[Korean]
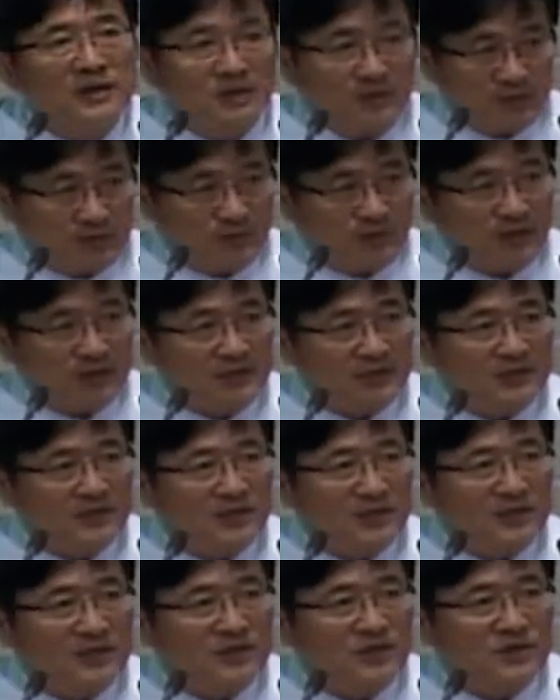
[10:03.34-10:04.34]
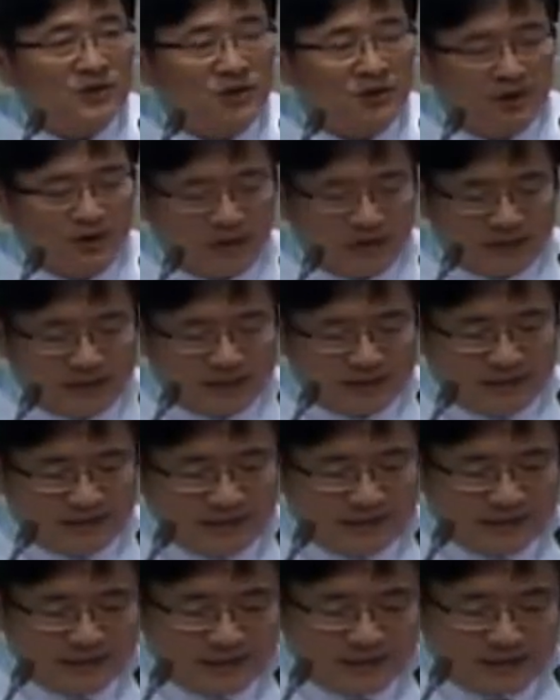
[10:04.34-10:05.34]
대박 인생이죠.
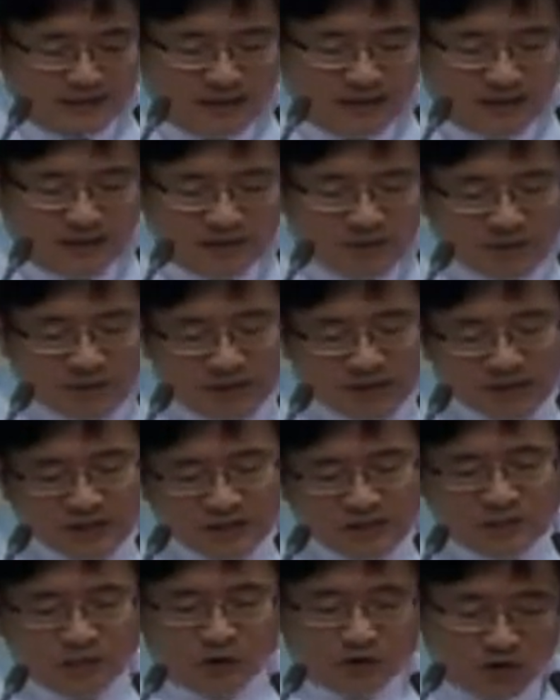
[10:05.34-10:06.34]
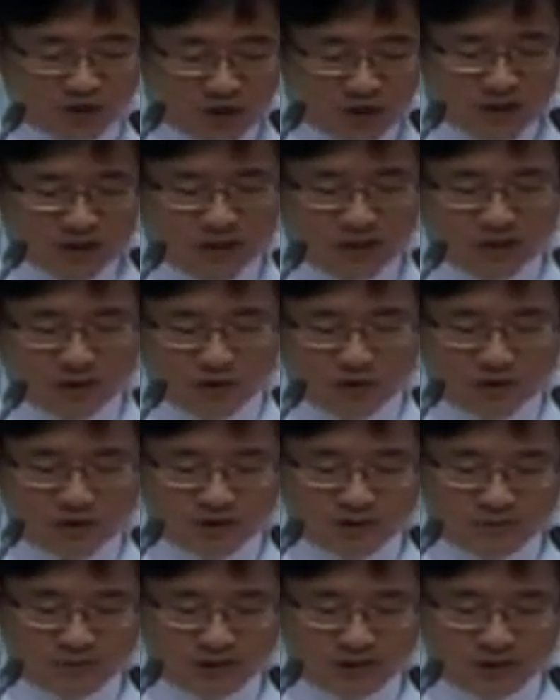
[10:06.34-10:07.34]
하나님의 말씀을 귀하게
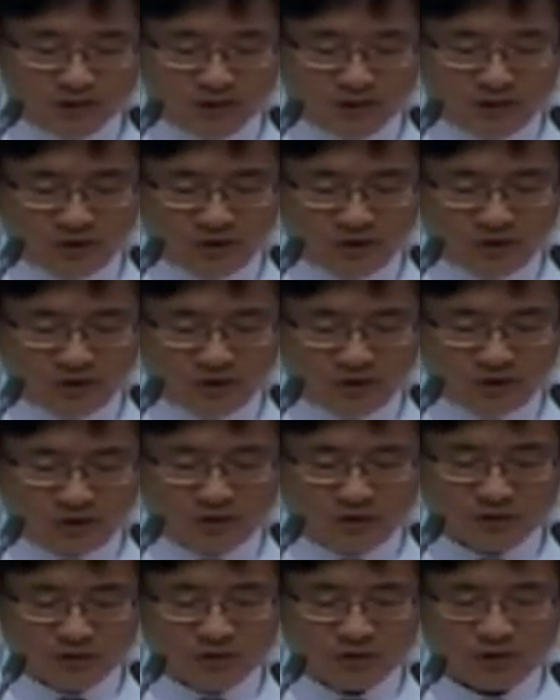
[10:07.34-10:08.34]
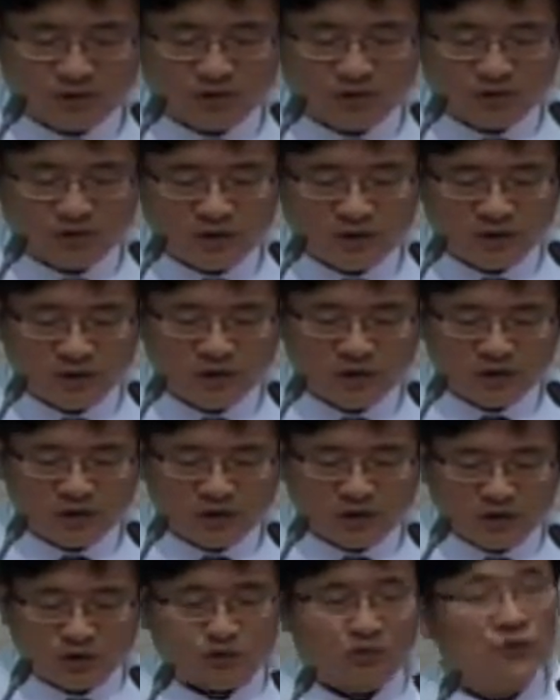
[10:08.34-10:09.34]
여기십시오. 그리고 철저히
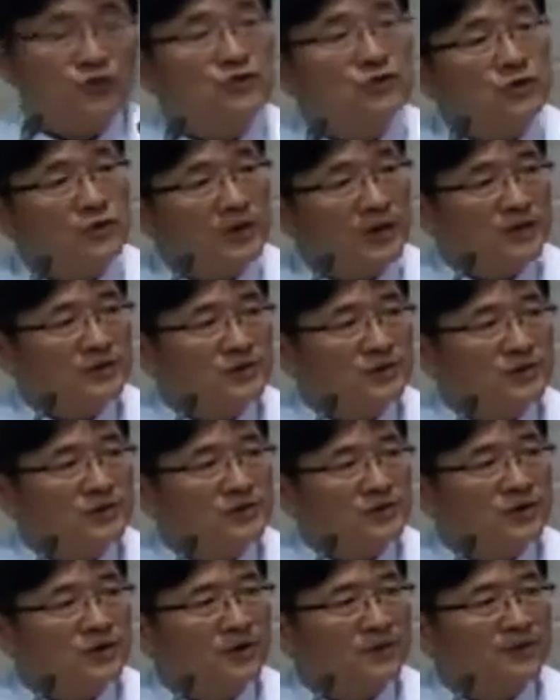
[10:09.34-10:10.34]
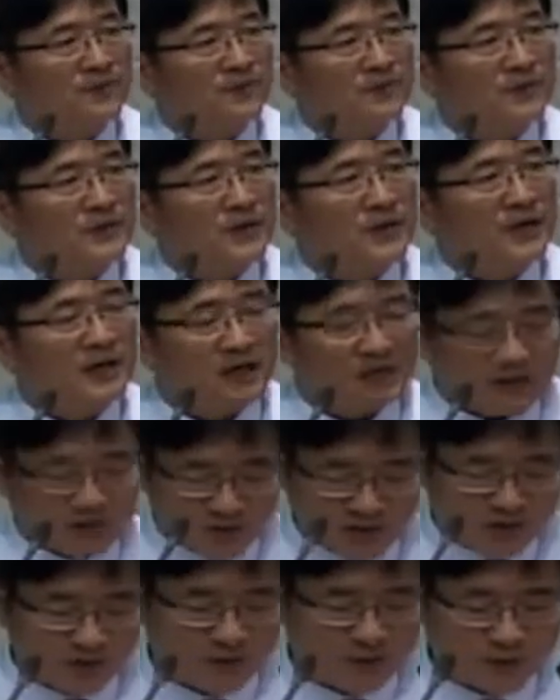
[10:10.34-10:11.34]
순종하셔서
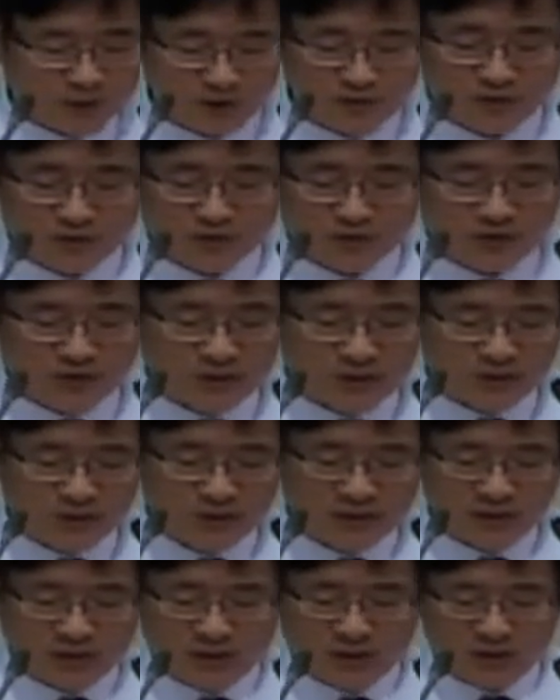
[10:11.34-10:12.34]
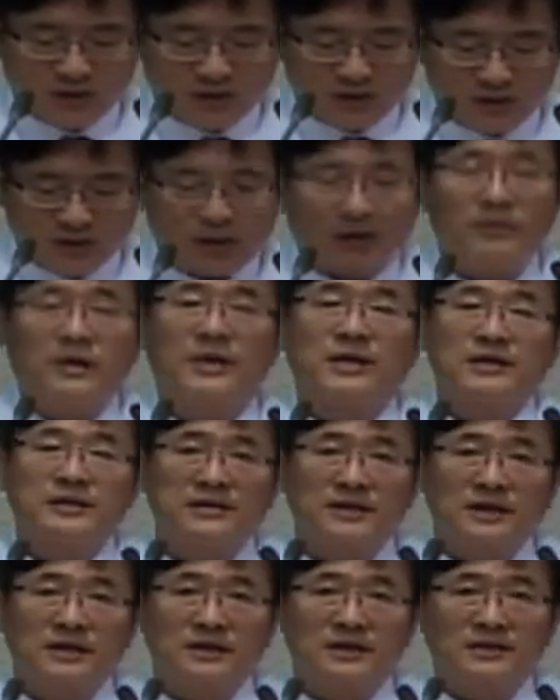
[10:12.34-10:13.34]
하나님께서 펼쳐주시는 우리 대박
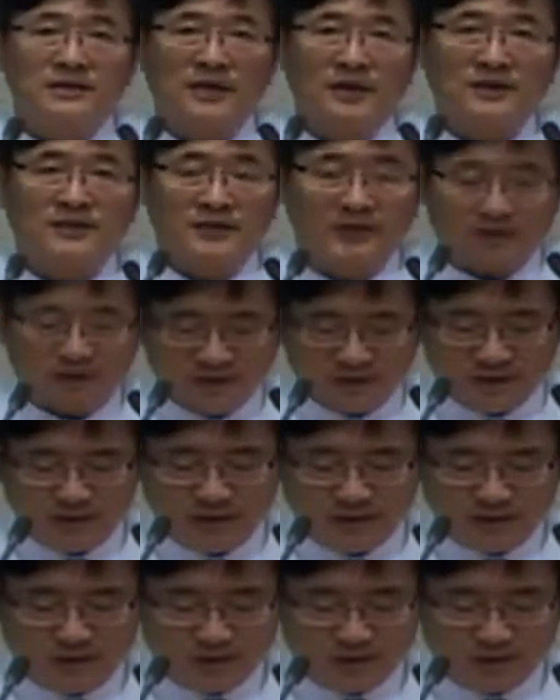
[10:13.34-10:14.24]
인생들 사시기를